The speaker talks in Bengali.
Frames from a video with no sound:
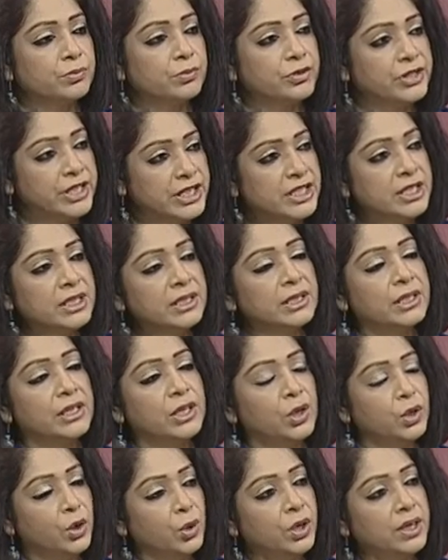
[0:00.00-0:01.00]
রিজনাল
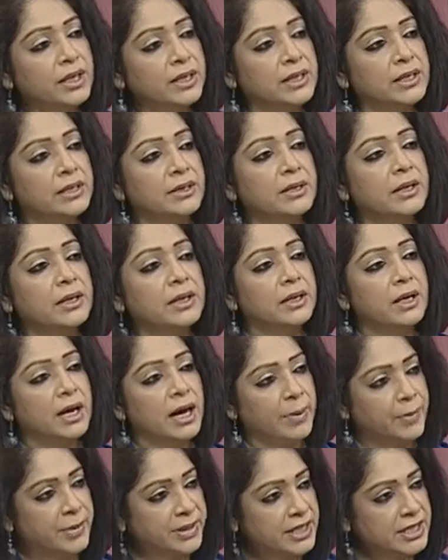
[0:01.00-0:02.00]
লোকাল
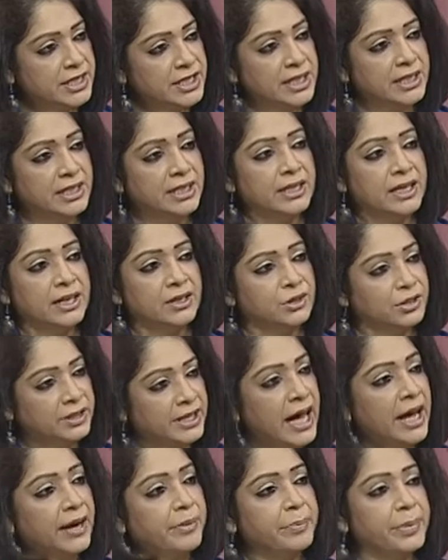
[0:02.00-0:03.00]
আমাদের চিন্তাধারা তো
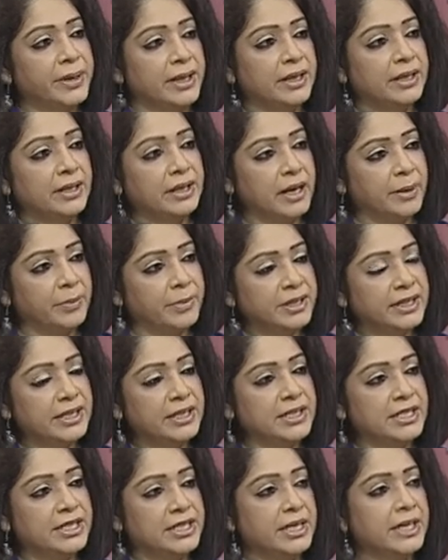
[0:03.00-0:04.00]
থাকবেই আমাদের
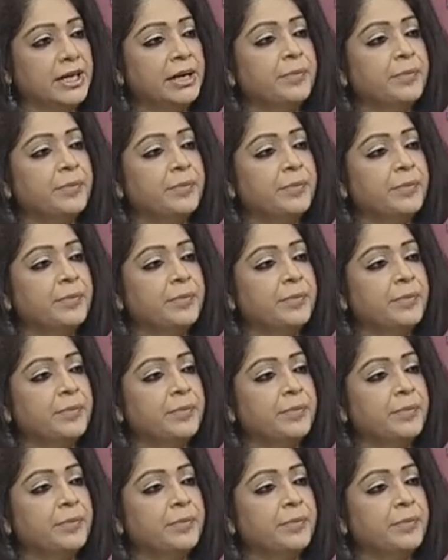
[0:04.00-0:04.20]
যে